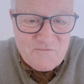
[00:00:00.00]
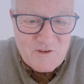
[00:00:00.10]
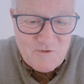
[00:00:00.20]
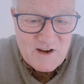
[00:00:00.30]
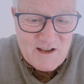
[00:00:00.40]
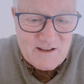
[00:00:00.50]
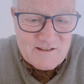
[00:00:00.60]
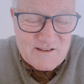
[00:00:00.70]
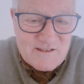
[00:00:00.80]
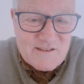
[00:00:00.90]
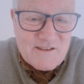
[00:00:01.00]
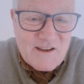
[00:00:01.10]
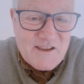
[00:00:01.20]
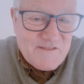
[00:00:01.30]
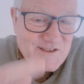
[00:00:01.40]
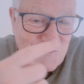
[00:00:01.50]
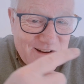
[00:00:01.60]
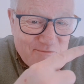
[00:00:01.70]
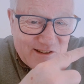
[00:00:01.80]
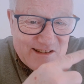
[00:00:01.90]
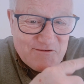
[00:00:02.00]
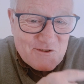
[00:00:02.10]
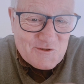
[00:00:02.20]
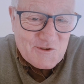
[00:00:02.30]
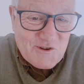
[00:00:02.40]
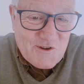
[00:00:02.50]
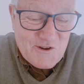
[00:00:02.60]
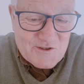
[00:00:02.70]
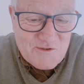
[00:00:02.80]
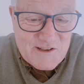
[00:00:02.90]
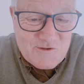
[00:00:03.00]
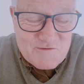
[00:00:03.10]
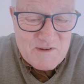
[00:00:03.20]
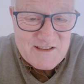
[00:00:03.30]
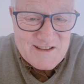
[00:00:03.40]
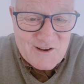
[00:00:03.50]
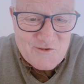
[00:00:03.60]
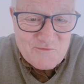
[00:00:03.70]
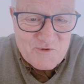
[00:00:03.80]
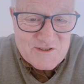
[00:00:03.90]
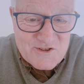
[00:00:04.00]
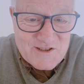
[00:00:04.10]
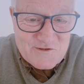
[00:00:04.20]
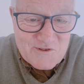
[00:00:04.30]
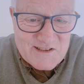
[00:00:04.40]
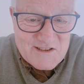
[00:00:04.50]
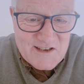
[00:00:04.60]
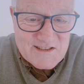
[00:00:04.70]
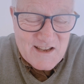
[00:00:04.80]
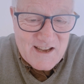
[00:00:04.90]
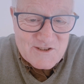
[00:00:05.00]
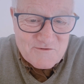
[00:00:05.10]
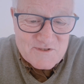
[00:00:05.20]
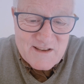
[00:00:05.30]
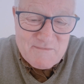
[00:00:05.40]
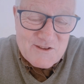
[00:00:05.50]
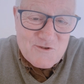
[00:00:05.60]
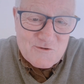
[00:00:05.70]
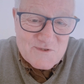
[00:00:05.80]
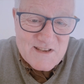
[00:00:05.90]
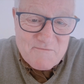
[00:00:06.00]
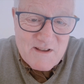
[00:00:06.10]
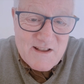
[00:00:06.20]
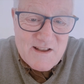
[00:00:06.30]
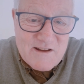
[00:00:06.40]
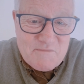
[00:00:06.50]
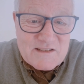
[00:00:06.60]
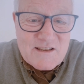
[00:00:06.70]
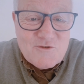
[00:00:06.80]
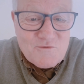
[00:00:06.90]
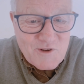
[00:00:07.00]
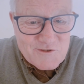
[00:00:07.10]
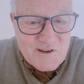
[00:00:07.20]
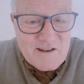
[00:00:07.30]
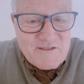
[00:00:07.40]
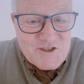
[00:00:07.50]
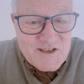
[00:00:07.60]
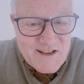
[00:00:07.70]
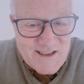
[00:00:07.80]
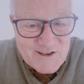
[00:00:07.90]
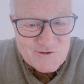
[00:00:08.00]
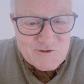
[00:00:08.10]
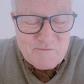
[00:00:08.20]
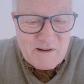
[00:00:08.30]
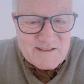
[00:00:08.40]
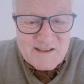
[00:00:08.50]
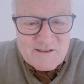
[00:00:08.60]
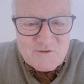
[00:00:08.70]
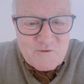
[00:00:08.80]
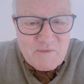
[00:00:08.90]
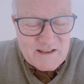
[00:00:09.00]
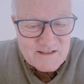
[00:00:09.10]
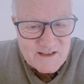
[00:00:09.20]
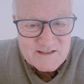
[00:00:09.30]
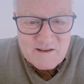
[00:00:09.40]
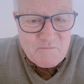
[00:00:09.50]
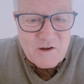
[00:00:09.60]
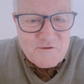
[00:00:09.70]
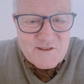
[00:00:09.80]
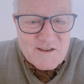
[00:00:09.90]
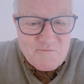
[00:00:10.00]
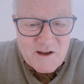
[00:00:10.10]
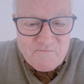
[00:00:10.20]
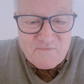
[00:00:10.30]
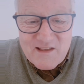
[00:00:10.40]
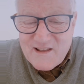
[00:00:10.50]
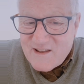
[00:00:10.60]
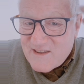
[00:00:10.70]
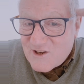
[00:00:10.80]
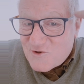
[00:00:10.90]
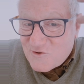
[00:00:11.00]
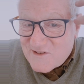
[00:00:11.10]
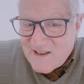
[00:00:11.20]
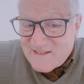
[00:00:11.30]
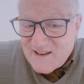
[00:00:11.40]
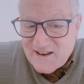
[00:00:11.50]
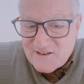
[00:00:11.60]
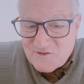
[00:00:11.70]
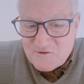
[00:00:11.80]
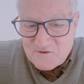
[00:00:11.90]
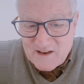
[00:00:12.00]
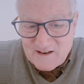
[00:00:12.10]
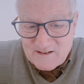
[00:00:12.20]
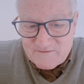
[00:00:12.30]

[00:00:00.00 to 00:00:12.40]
Voilà, Révisons les motifs de notre cœur. Soyez tous bénis dans le nom puissant de Jésus-Christ de Nazareth. Je vous aime et Dieu nous aime parce qu'il nous montre que l'évangile est quelque chose de, pratique, de pratique. C'est pas uniquement quelque chose d'intellectuel.